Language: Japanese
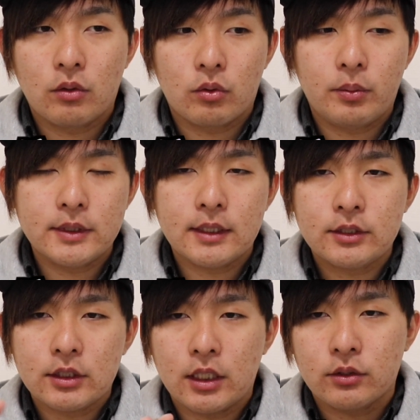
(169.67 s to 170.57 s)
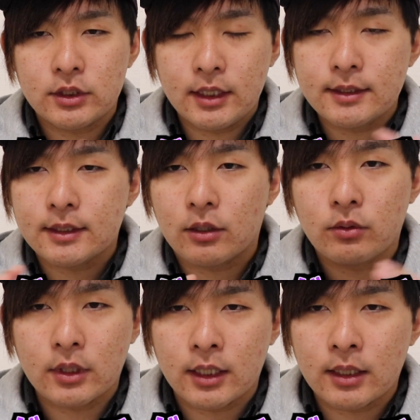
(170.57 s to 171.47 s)
こう個別握手会のチャンスが
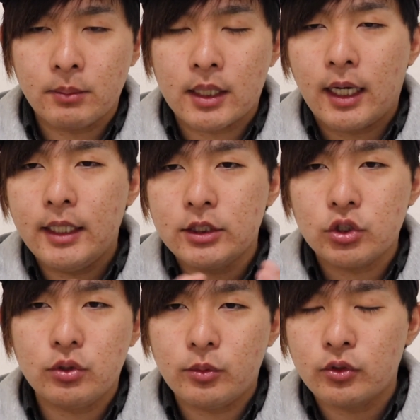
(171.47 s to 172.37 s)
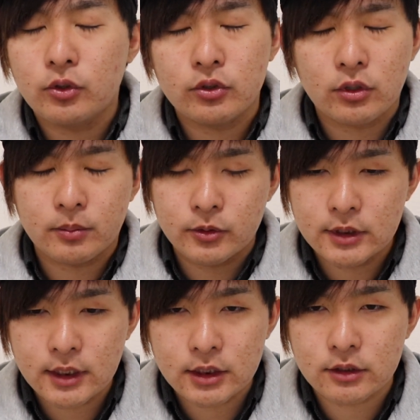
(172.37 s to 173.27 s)
来ない、まあ、会場も取るのが
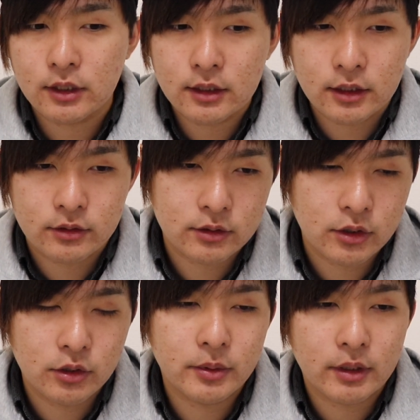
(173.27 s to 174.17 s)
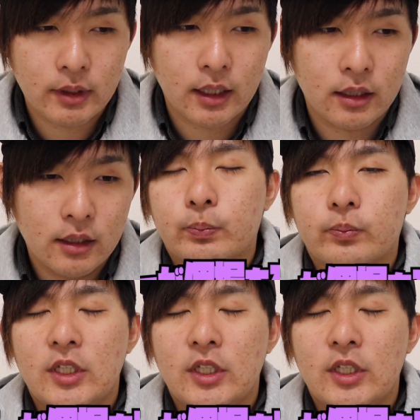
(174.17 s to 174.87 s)
難しくなっていくっていう意味では、